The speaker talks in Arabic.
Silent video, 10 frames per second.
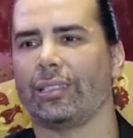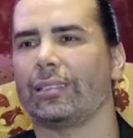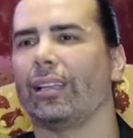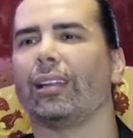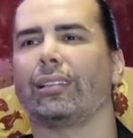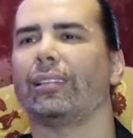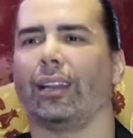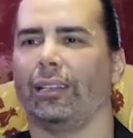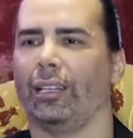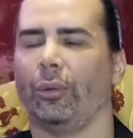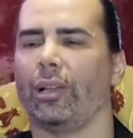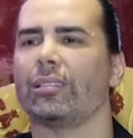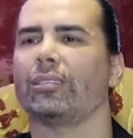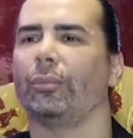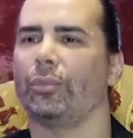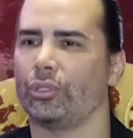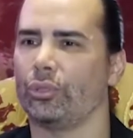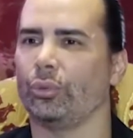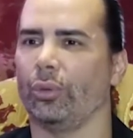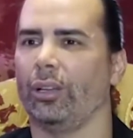السهر كثير قليله وخاصه
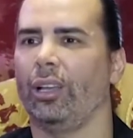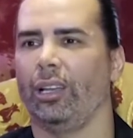بالسوق انه